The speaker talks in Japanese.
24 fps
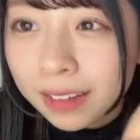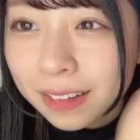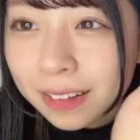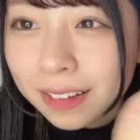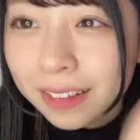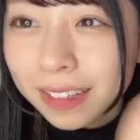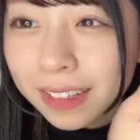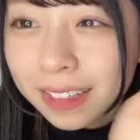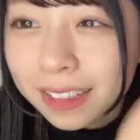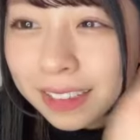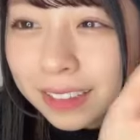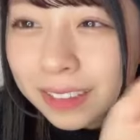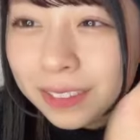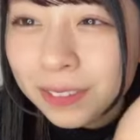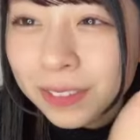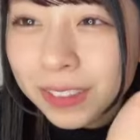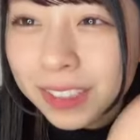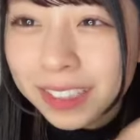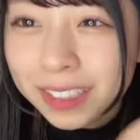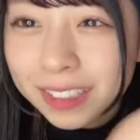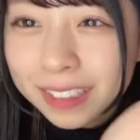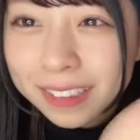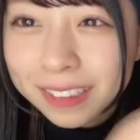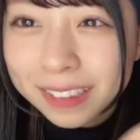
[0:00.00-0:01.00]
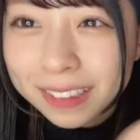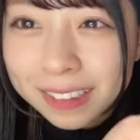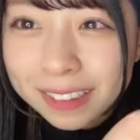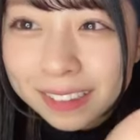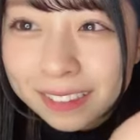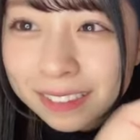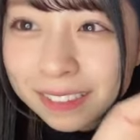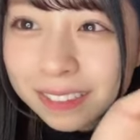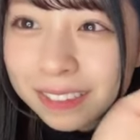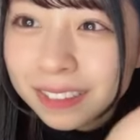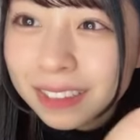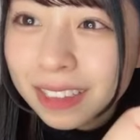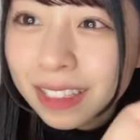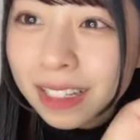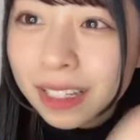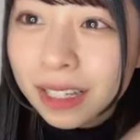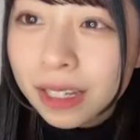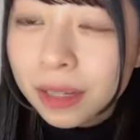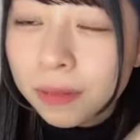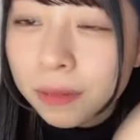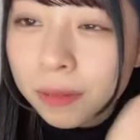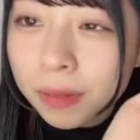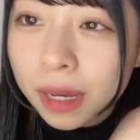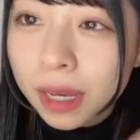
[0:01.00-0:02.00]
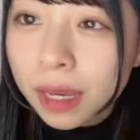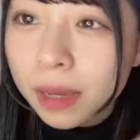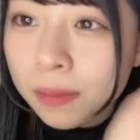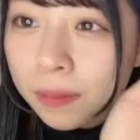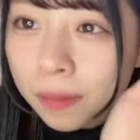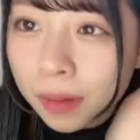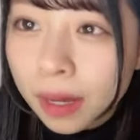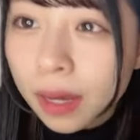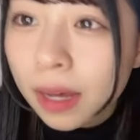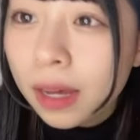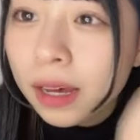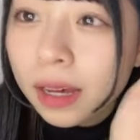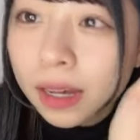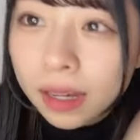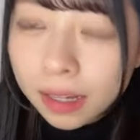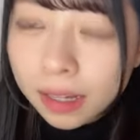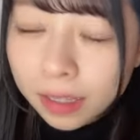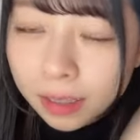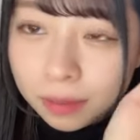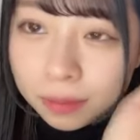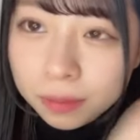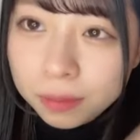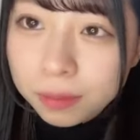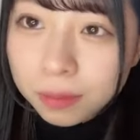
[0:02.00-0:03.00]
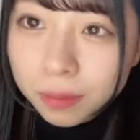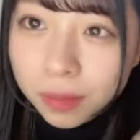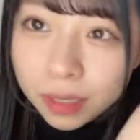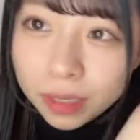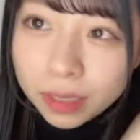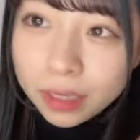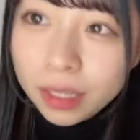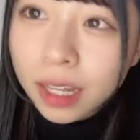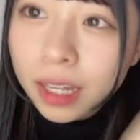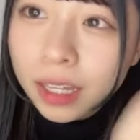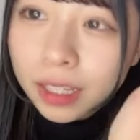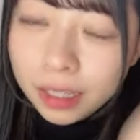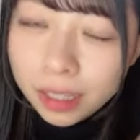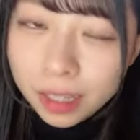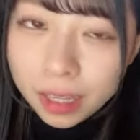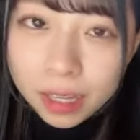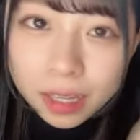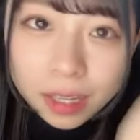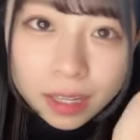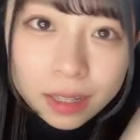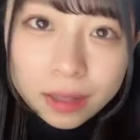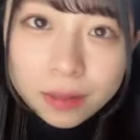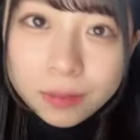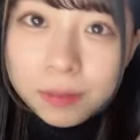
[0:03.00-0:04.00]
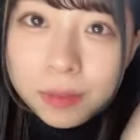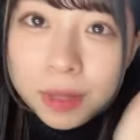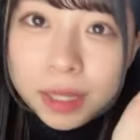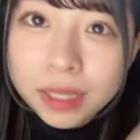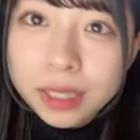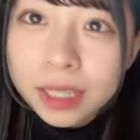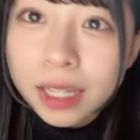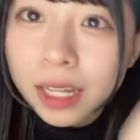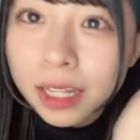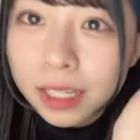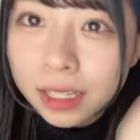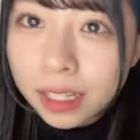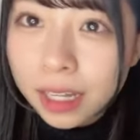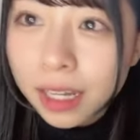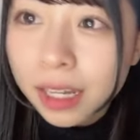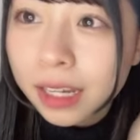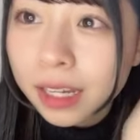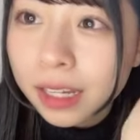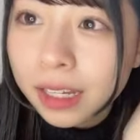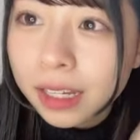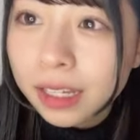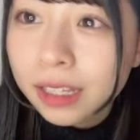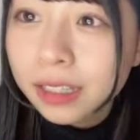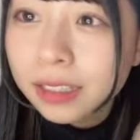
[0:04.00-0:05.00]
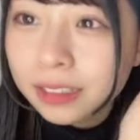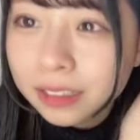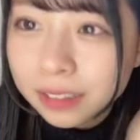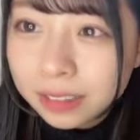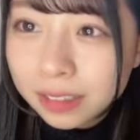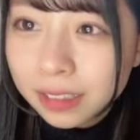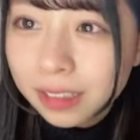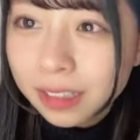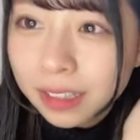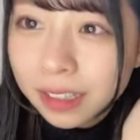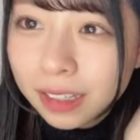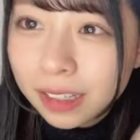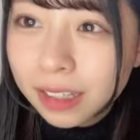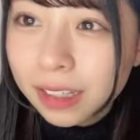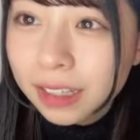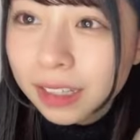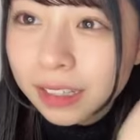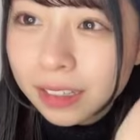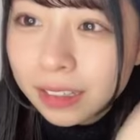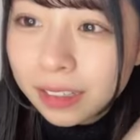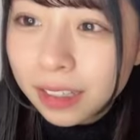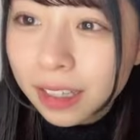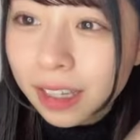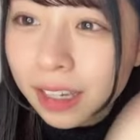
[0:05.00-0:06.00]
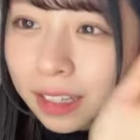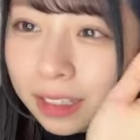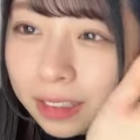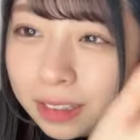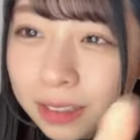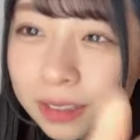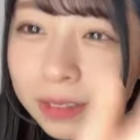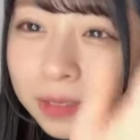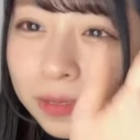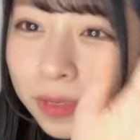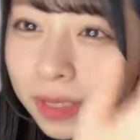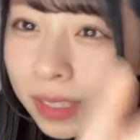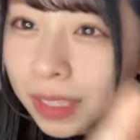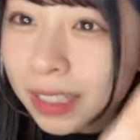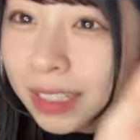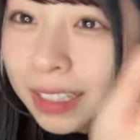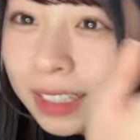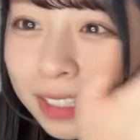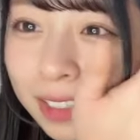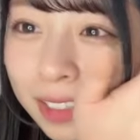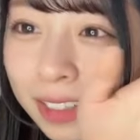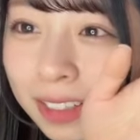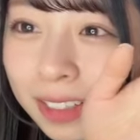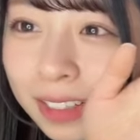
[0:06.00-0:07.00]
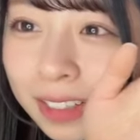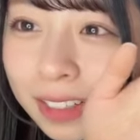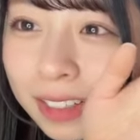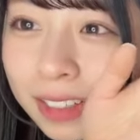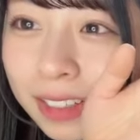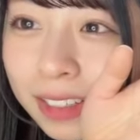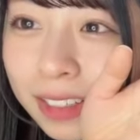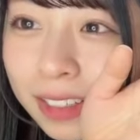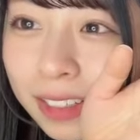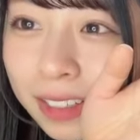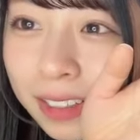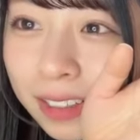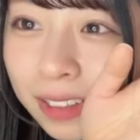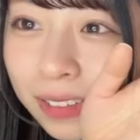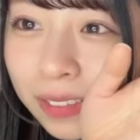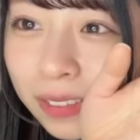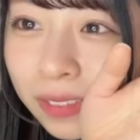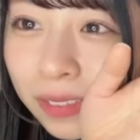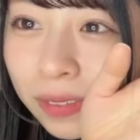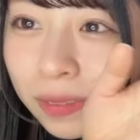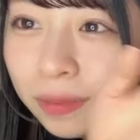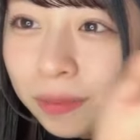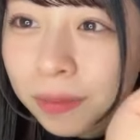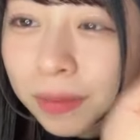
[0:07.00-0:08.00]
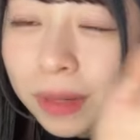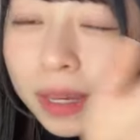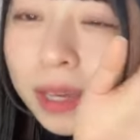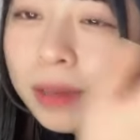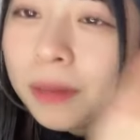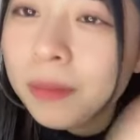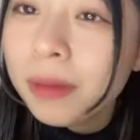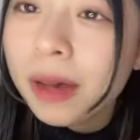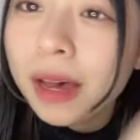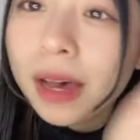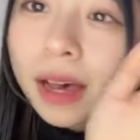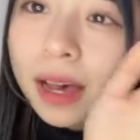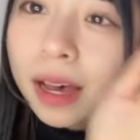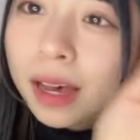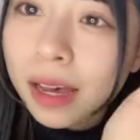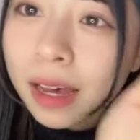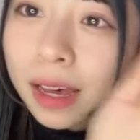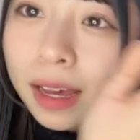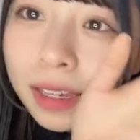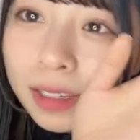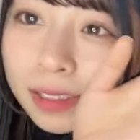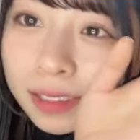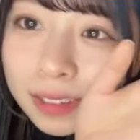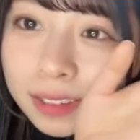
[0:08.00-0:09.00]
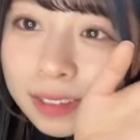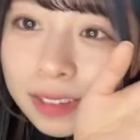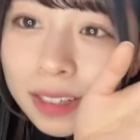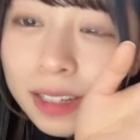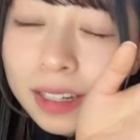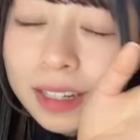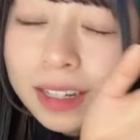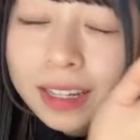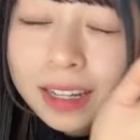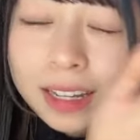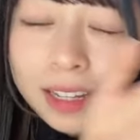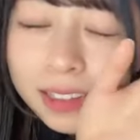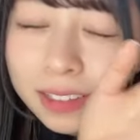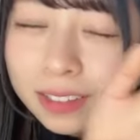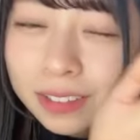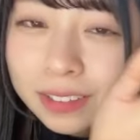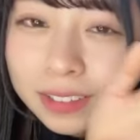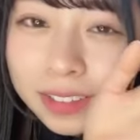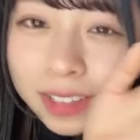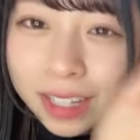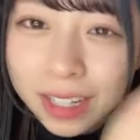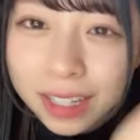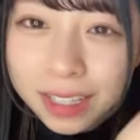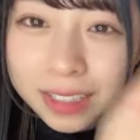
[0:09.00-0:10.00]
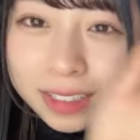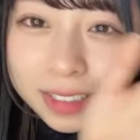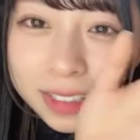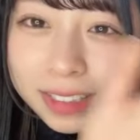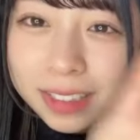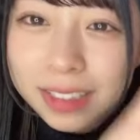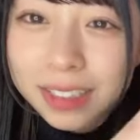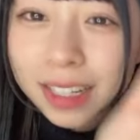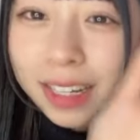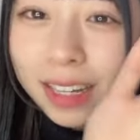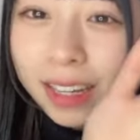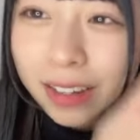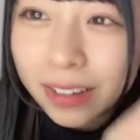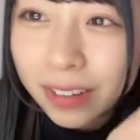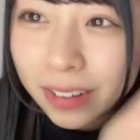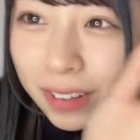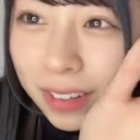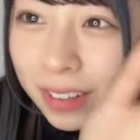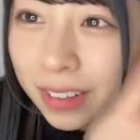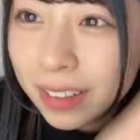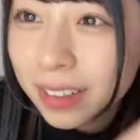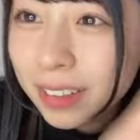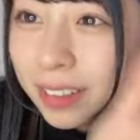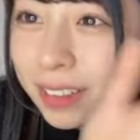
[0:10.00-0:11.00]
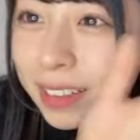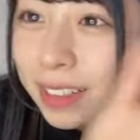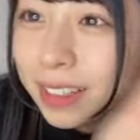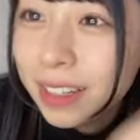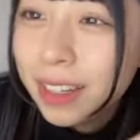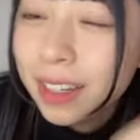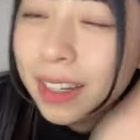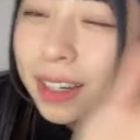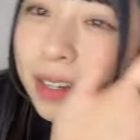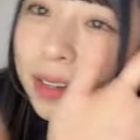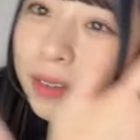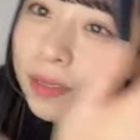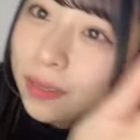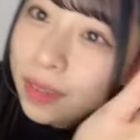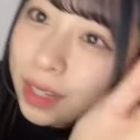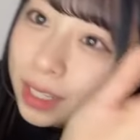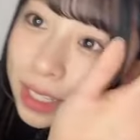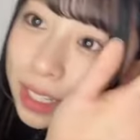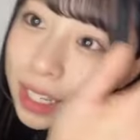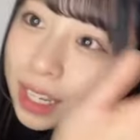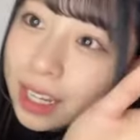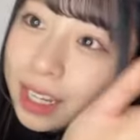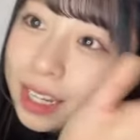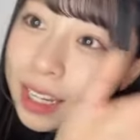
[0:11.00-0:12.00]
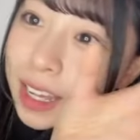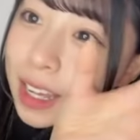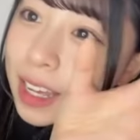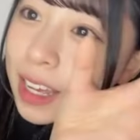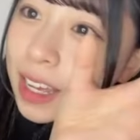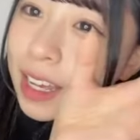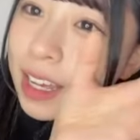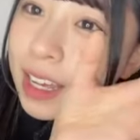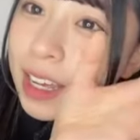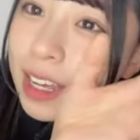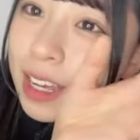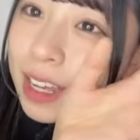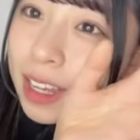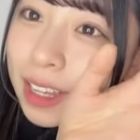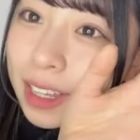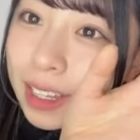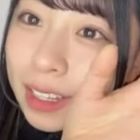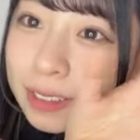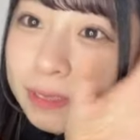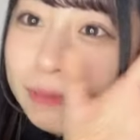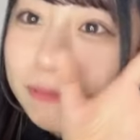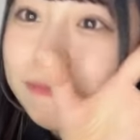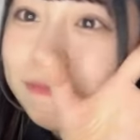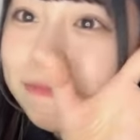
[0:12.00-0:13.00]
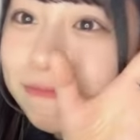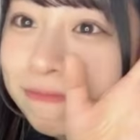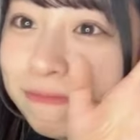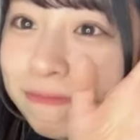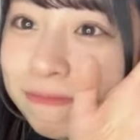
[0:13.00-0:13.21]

おやすみバイバーイまたねまたなおやすみバイバーイありがとう大好きだよまたな